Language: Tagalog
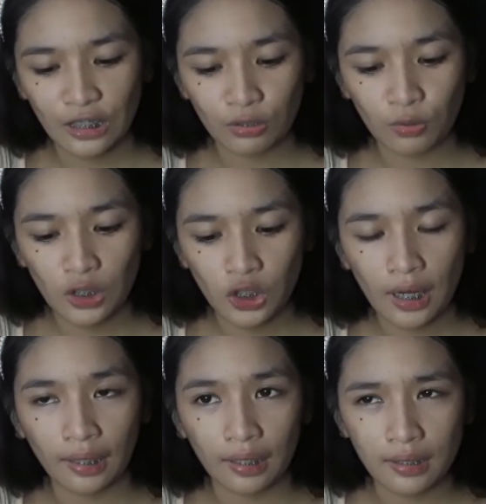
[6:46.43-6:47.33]
So, switch
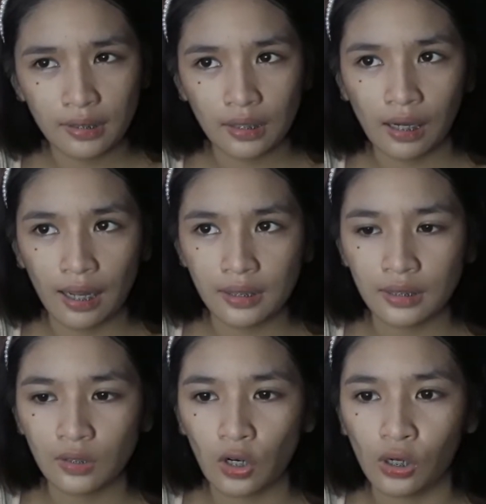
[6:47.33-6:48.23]
natin sa
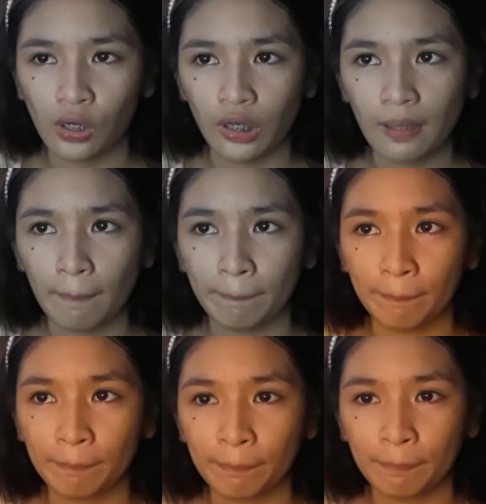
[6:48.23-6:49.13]
last color.
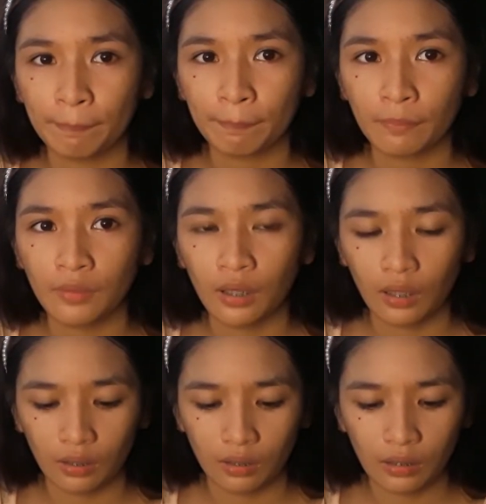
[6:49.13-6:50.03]

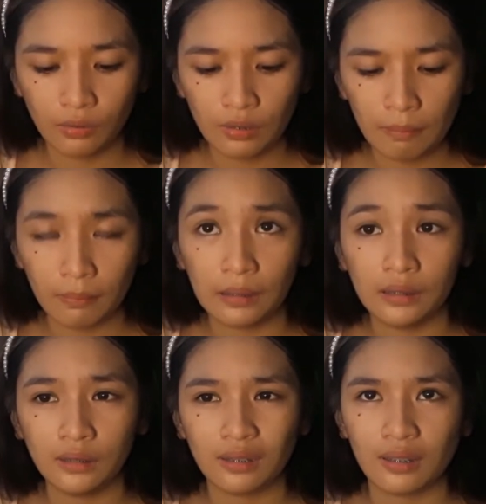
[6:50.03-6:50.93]
Ito
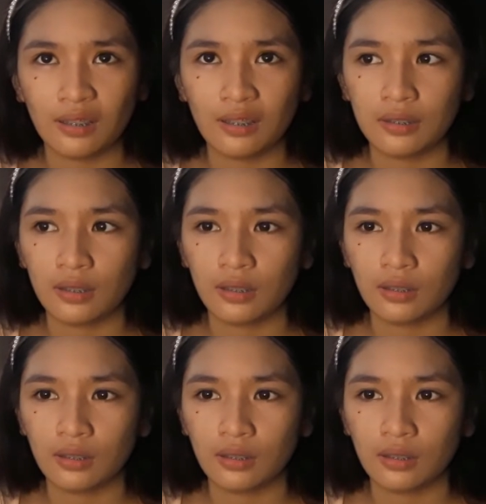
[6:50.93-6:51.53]
naman is